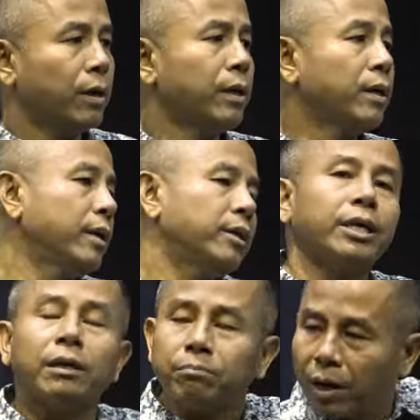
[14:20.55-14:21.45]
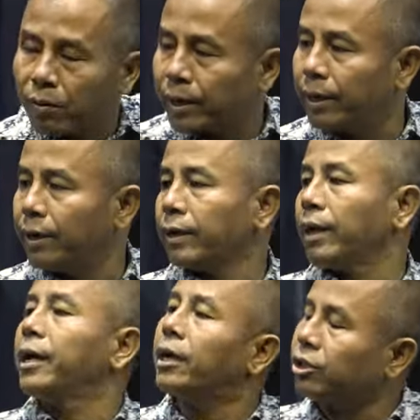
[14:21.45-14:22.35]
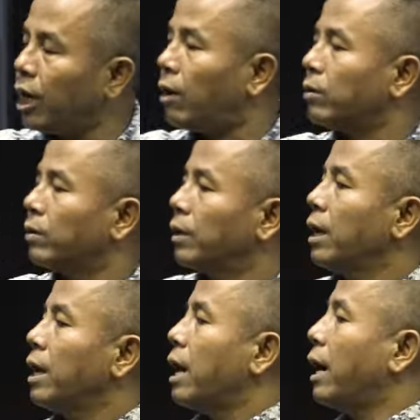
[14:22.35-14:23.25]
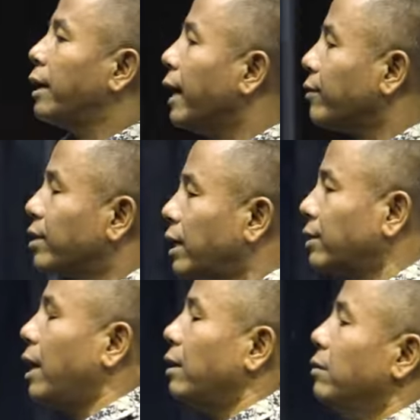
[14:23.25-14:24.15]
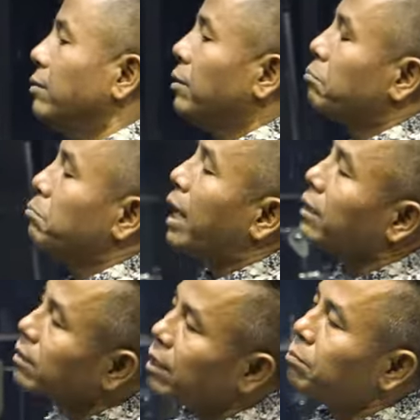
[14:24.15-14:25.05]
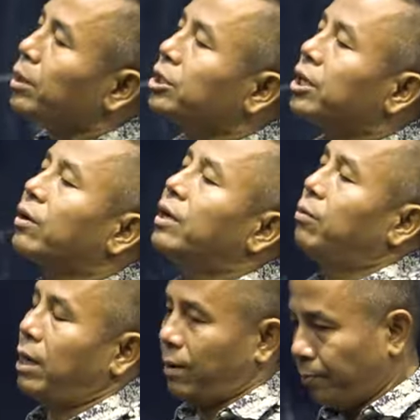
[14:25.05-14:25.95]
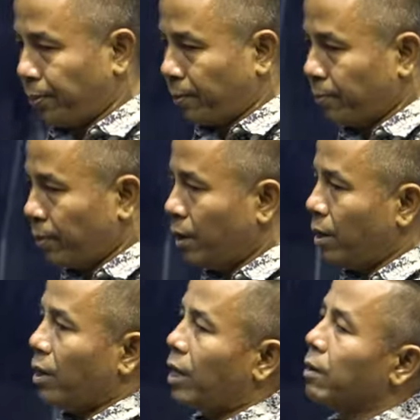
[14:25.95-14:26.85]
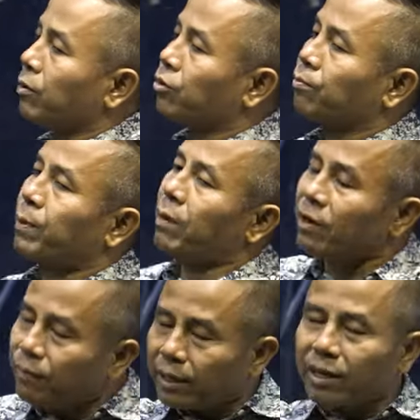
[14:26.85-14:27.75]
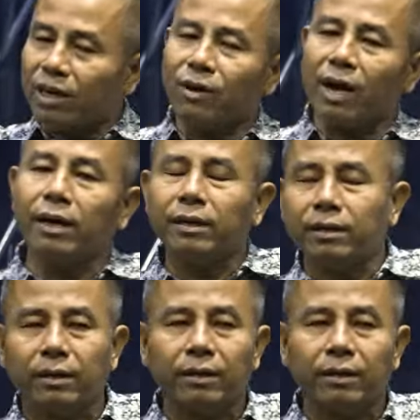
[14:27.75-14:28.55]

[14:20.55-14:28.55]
Nghĩa nghĩa tranh bao kể, nghĩa nghĩa chào. À rẽ xa tăng, ban tơ bần chào đại vàng. Hãy phép Eva thay Eva anh.